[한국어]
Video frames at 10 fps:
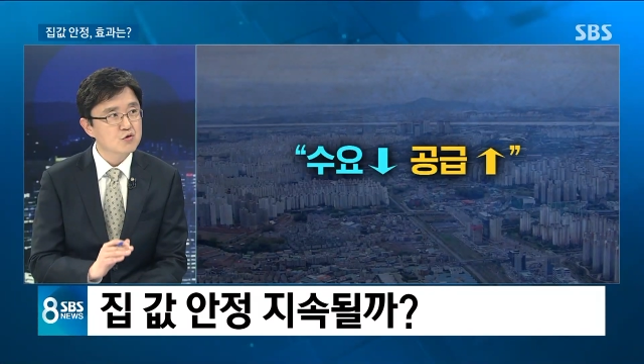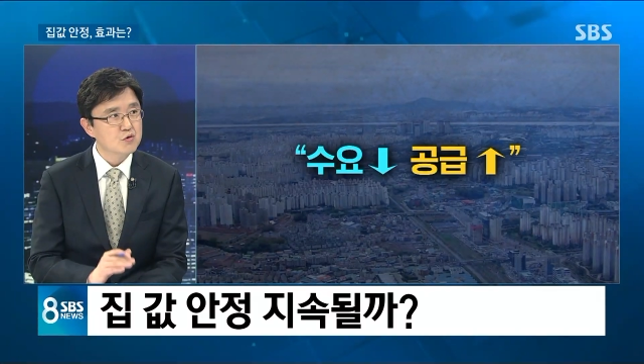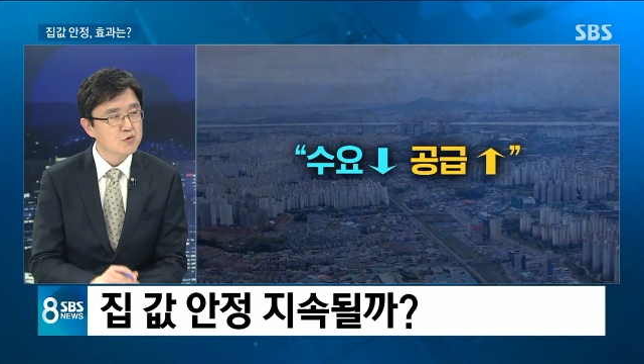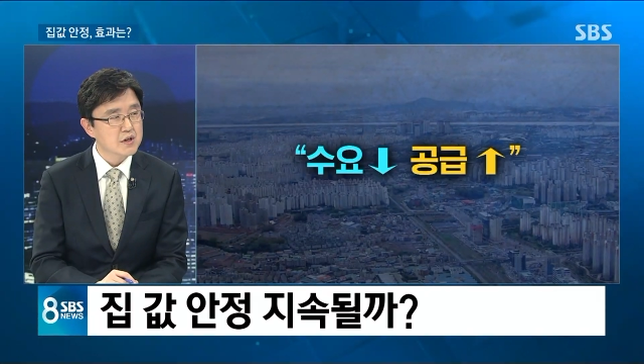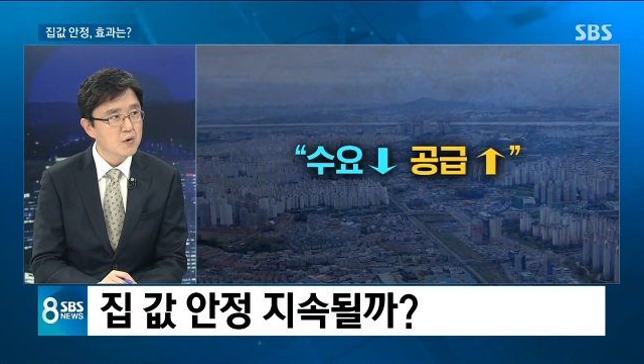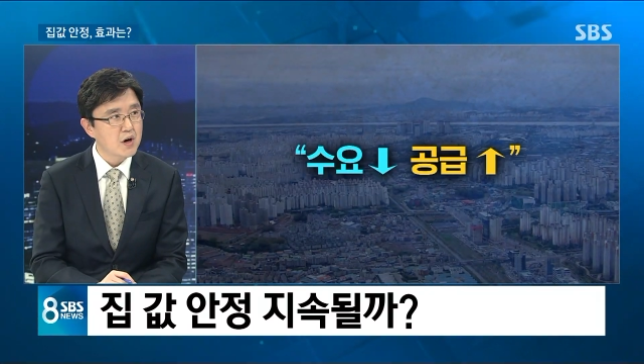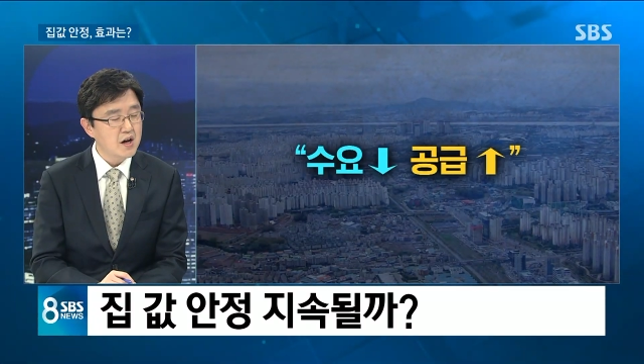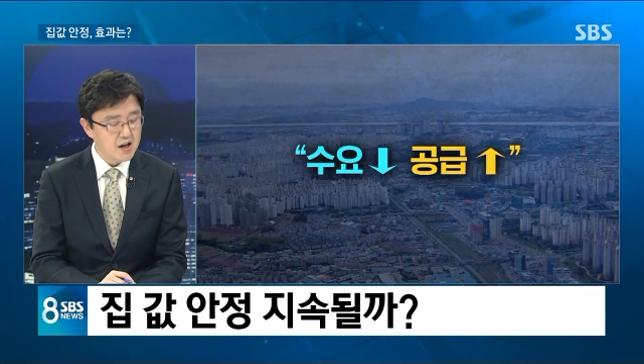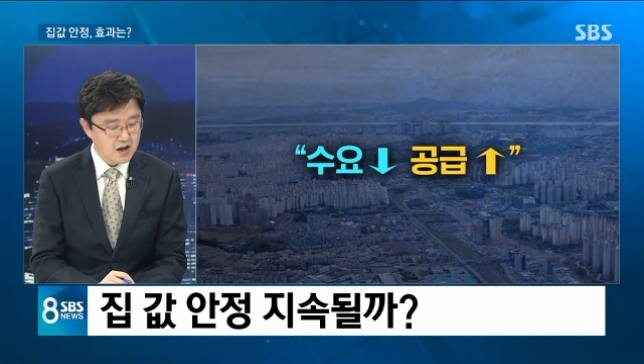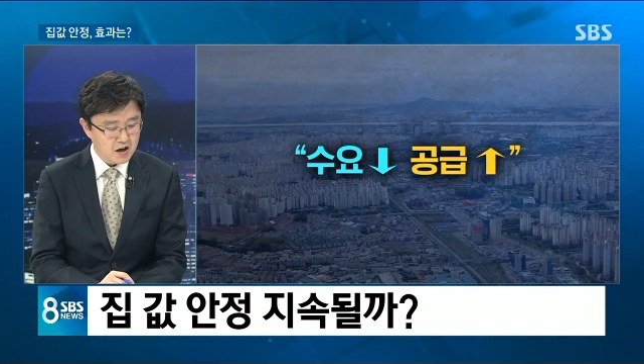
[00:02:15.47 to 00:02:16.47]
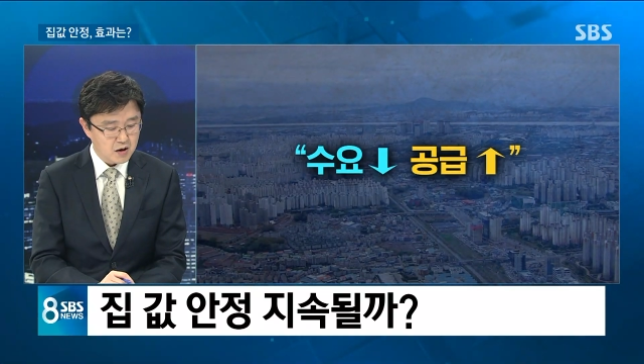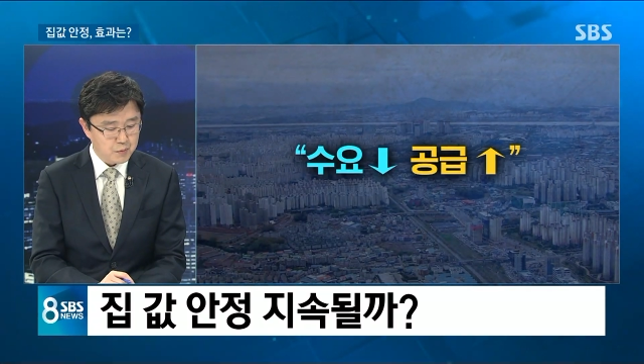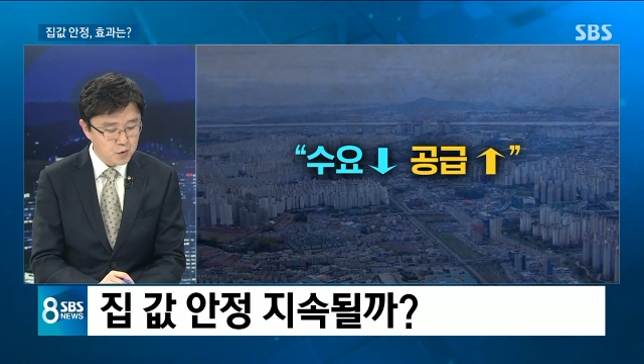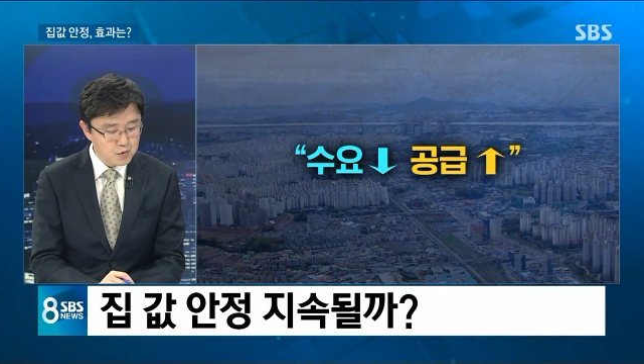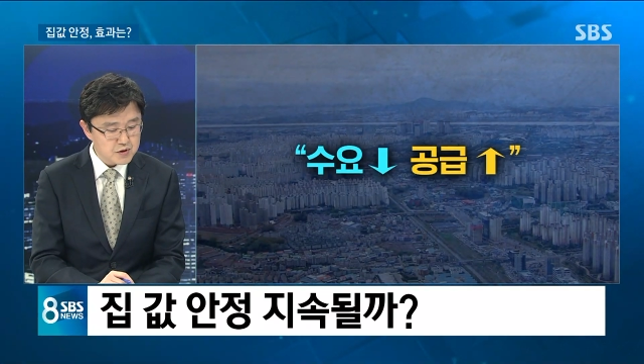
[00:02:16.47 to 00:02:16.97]
규제와
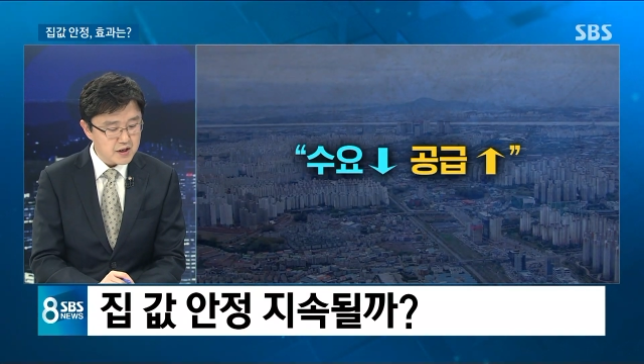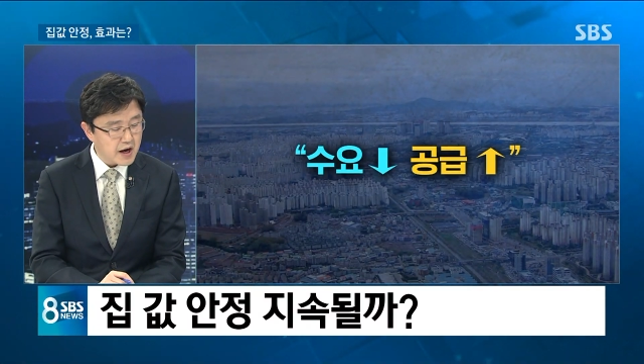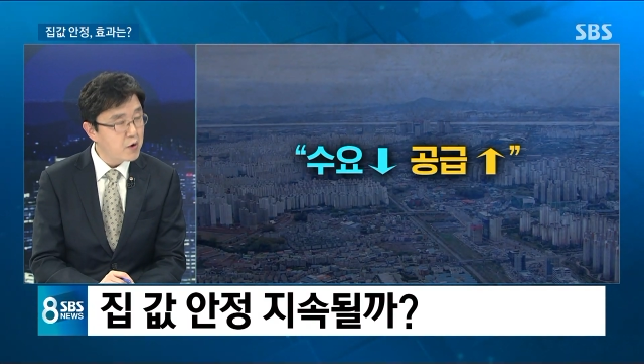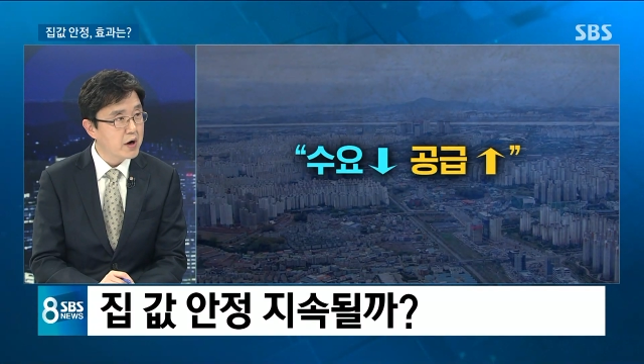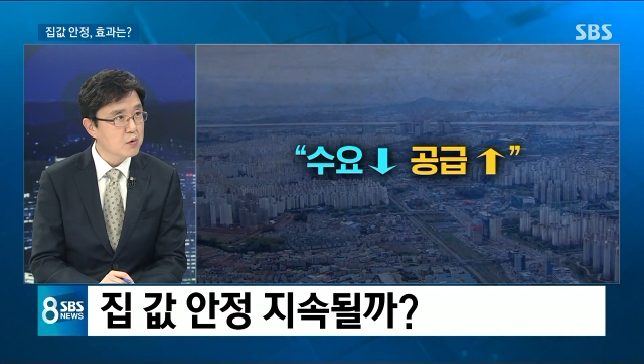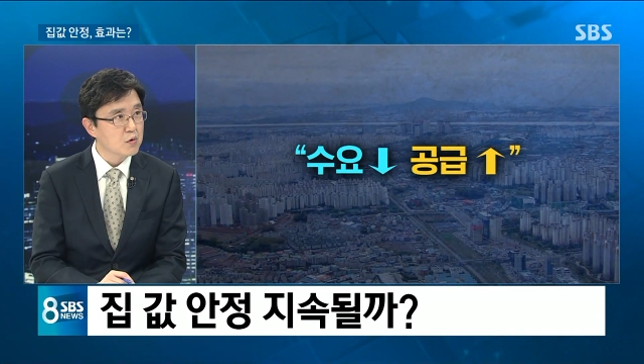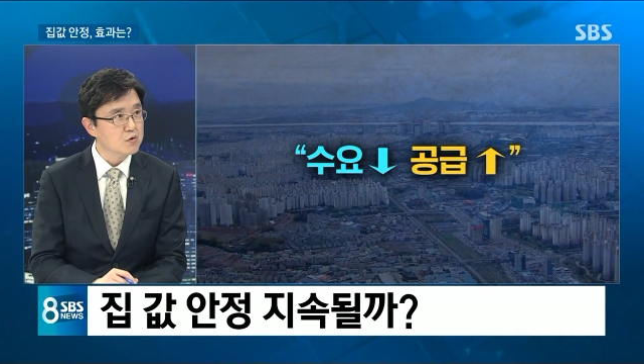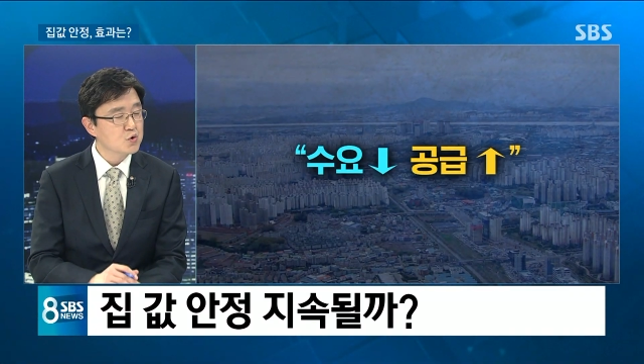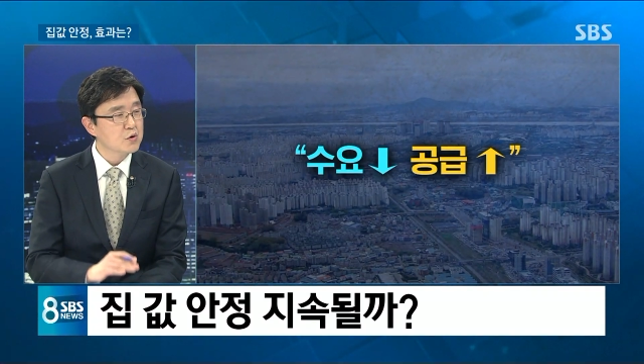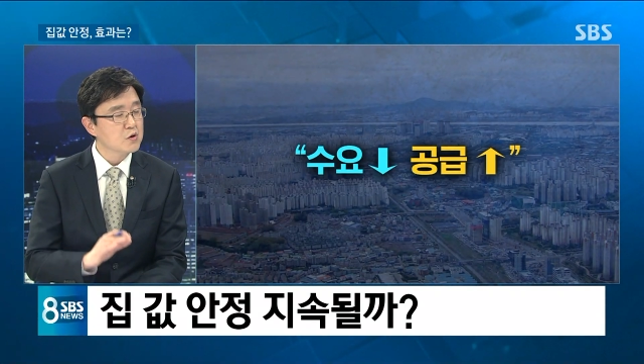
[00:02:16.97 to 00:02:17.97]
보유세 강화로 수요를